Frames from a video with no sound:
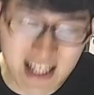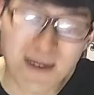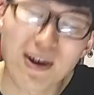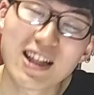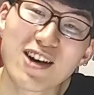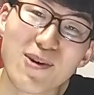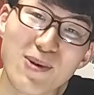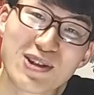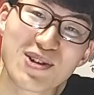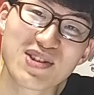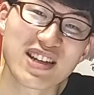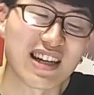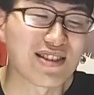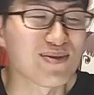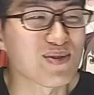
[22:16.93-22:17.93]
だまだ面白
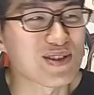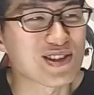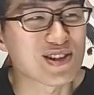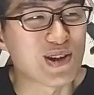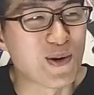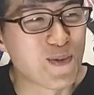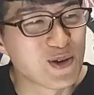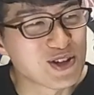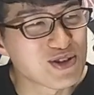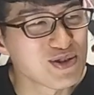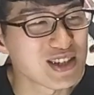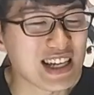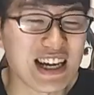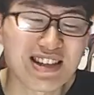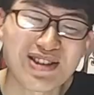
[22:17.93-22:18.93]
さ加速しそう、もう
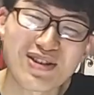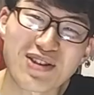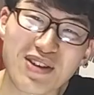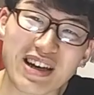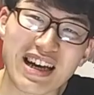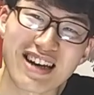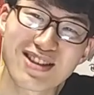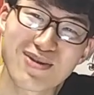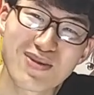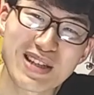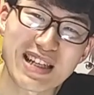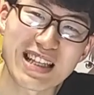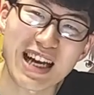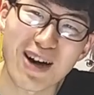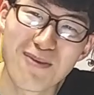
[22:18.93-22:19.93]
最終回とか約束さ
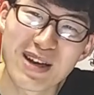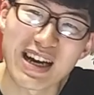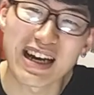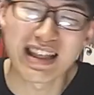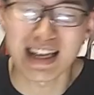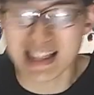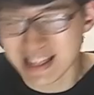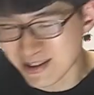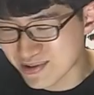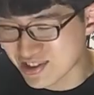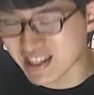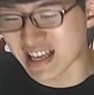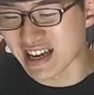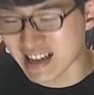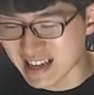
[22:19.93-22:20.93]
れた神回になってくん
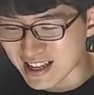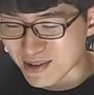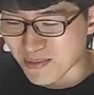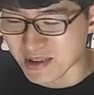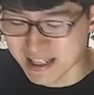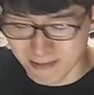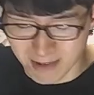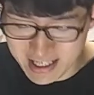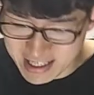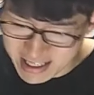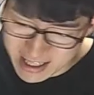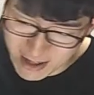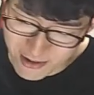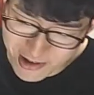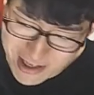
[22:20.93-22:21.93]
じゃないかなと思いますマジ
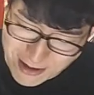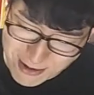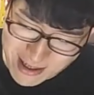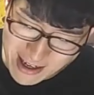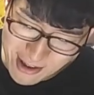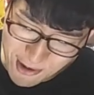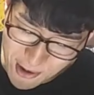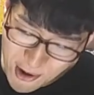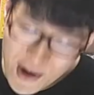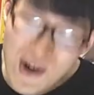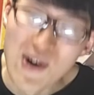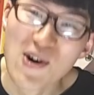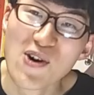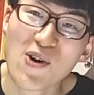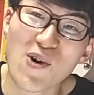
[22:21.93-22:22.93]
で楽しみだなと
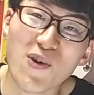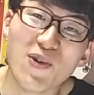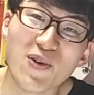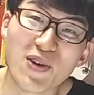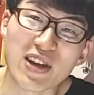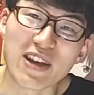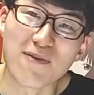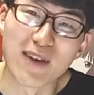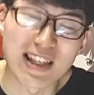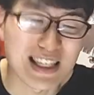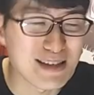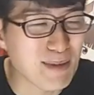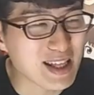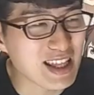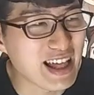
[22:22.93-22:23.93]
思いま
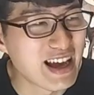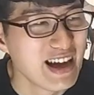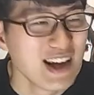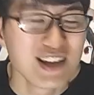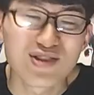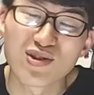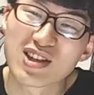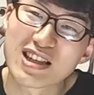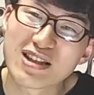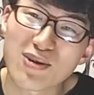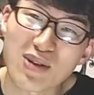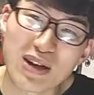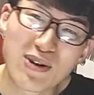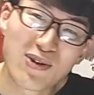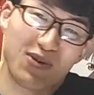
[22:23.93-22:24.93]
す。またね、ちょっと失
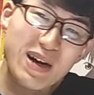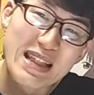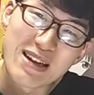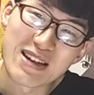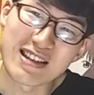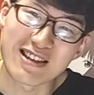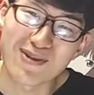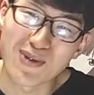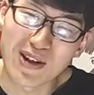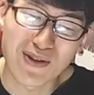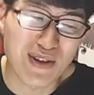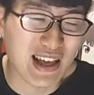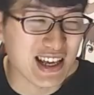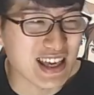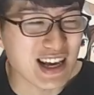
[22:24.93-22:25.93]
速かいろいろ言われてラジオその
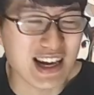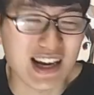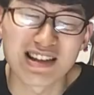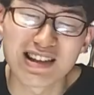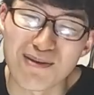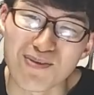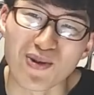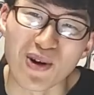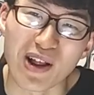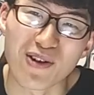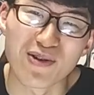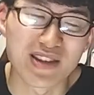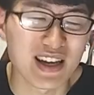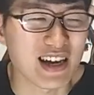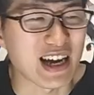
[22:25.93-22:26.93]
辺の、ね、見解は全部あ
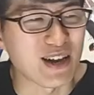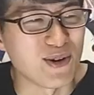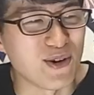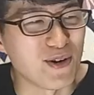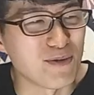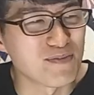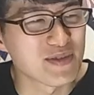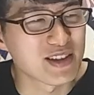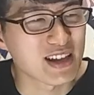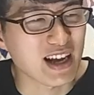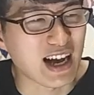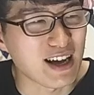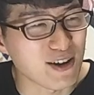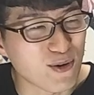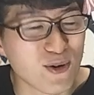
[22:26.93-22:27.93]
の前回の
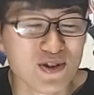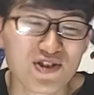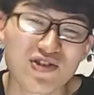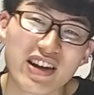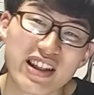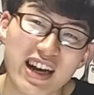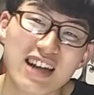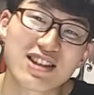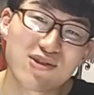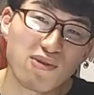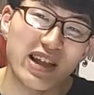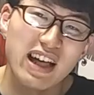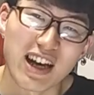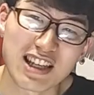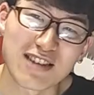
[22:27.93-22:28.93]
今週分けた感想と
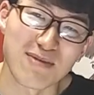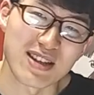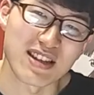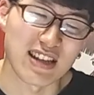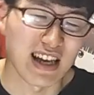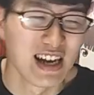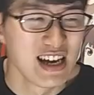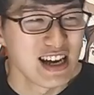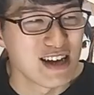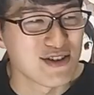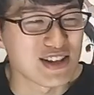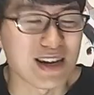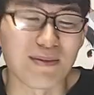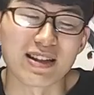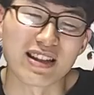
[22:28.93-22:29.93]
かで話してますね。そ
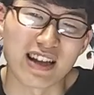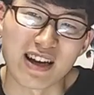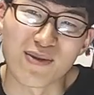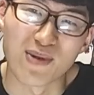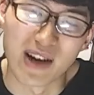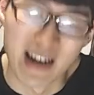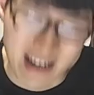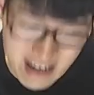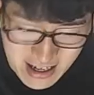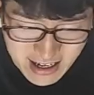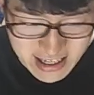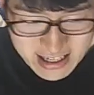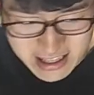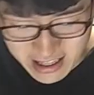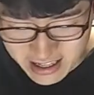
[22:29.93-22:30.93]
ちらまたね、ご覧
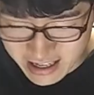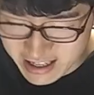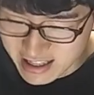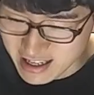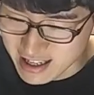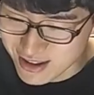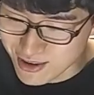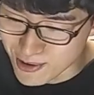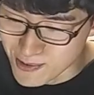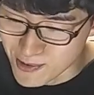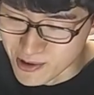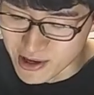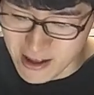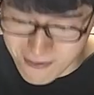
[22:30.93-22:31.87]
いただけたらなと思い